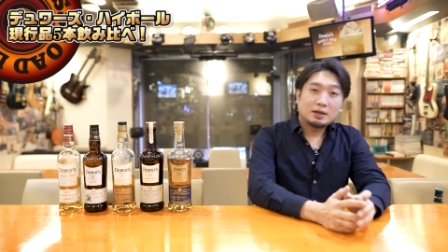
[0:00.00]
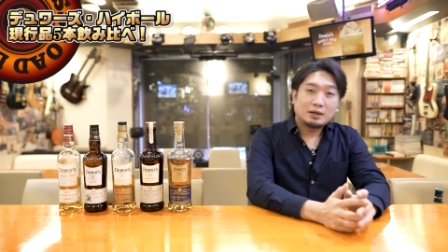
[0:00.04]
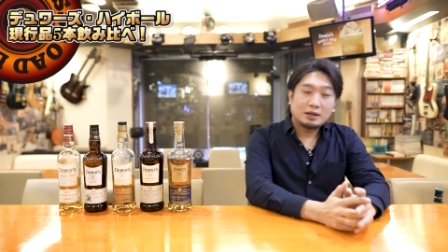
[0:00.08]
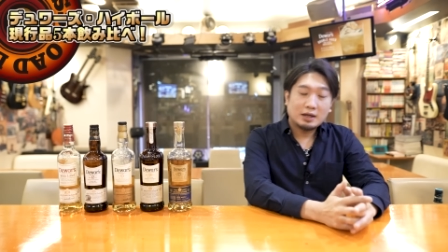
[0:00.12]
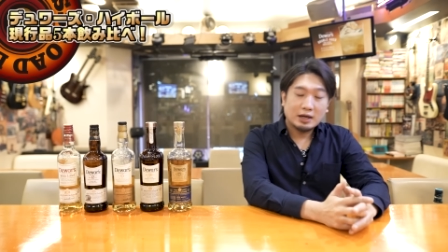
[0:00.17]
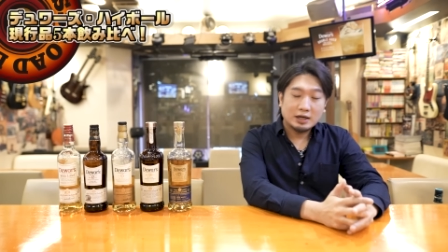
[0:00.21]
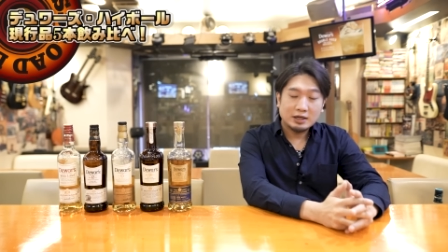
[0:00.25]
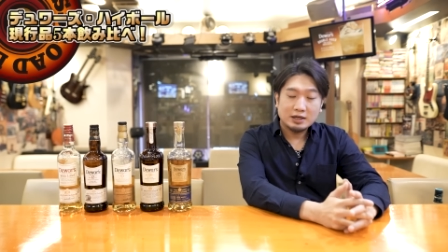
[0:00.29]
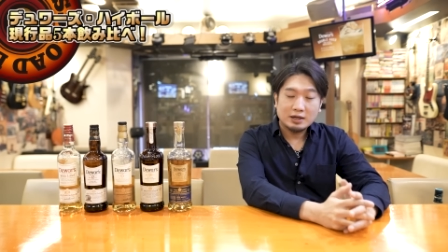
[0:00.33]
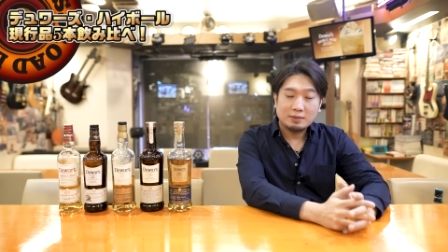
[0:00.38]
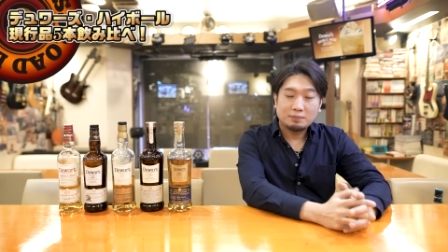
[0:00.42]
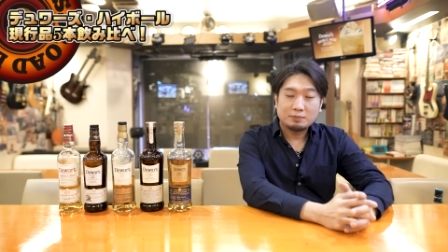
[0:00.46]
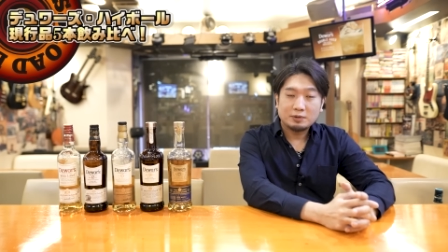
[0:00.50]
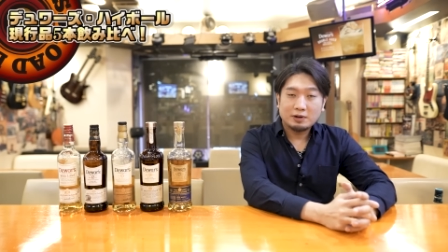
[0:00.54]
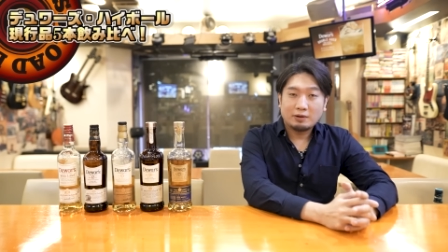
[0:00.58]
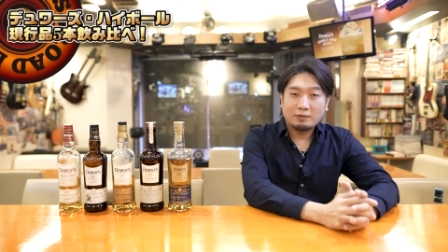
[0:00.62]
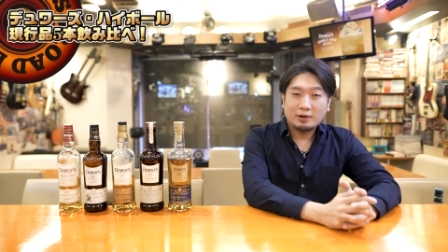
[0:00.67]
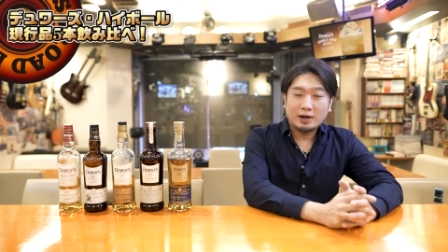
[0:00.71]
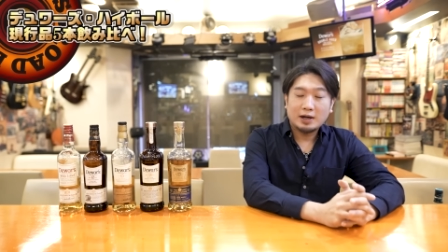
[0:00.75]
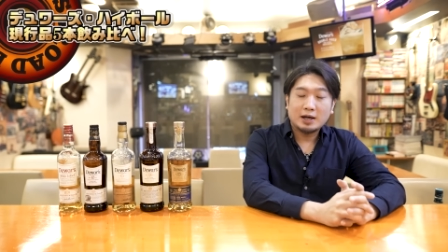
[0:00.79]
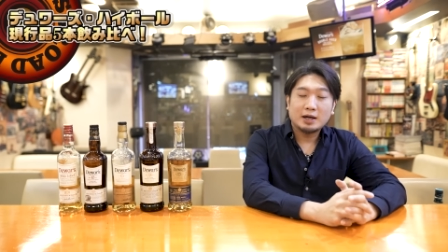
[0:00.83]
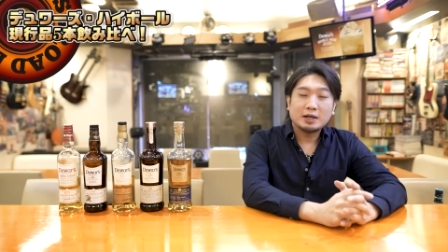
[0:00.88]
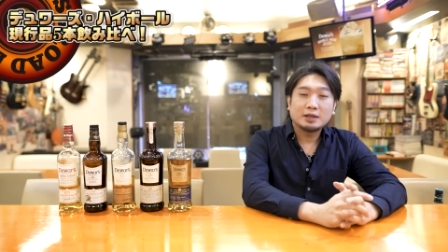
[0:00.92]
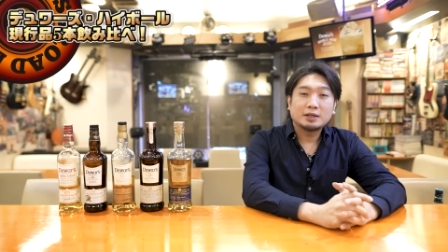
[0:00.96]
ラインナップが
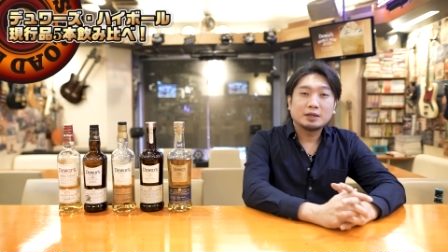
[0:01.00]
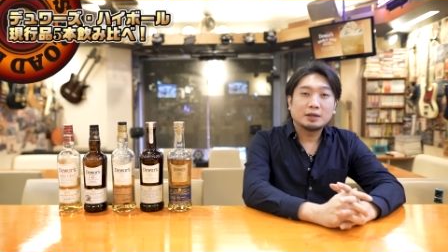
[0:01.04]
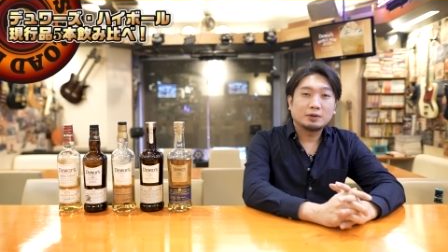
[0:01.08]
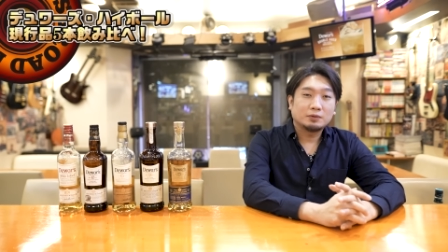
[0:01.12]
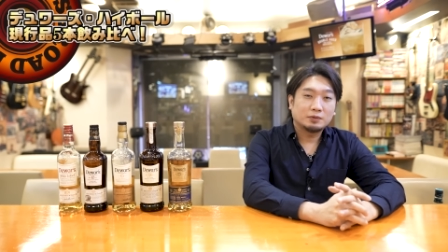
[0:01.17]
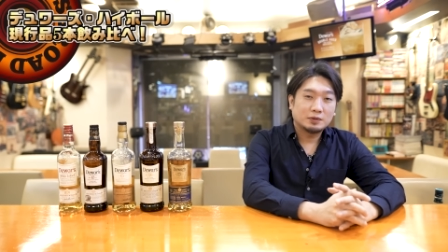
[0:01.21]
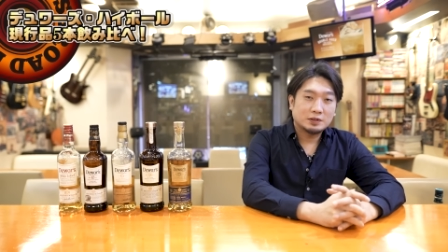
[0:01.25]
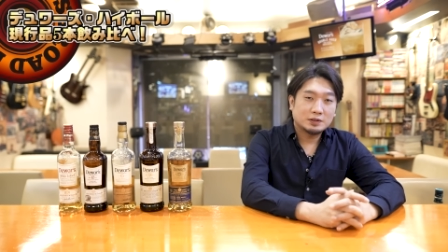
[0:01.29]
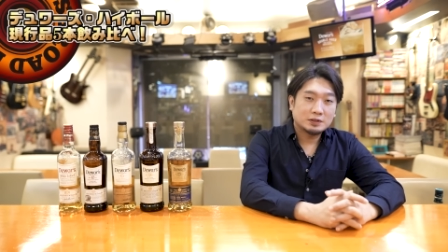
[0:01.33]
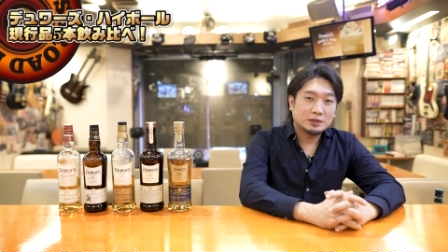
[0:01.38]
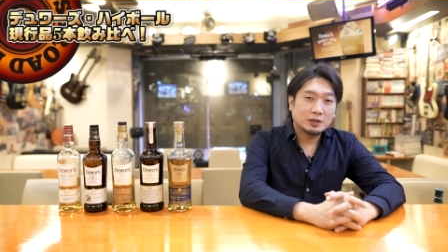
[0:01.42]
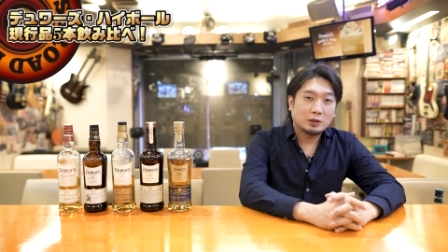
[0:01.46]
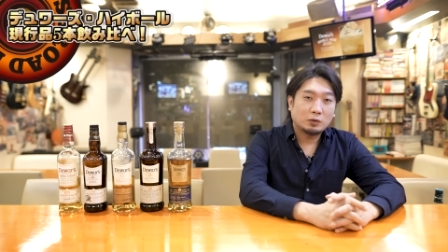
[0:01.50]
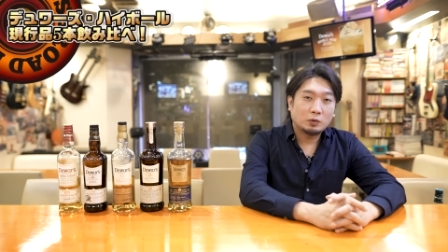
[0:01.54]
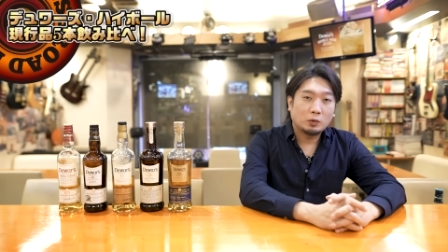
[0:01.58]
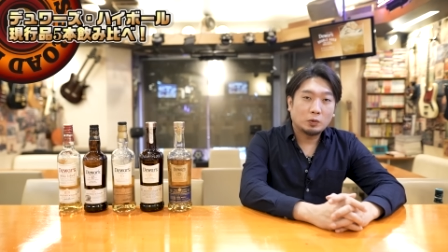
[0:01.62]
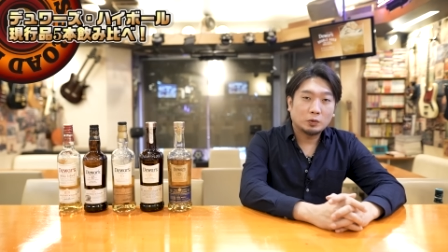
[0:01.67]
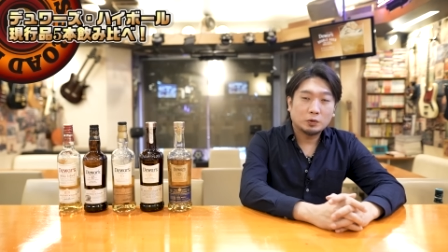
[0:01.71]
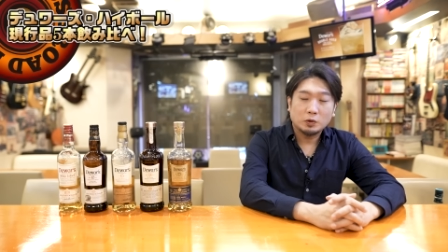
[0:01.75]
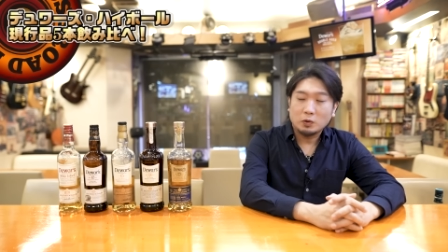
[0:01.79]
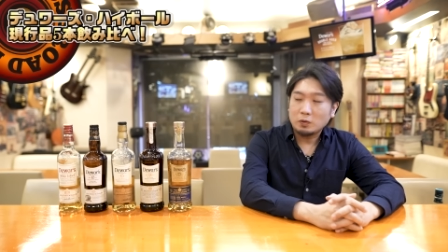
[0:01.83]
分かれているんですけど、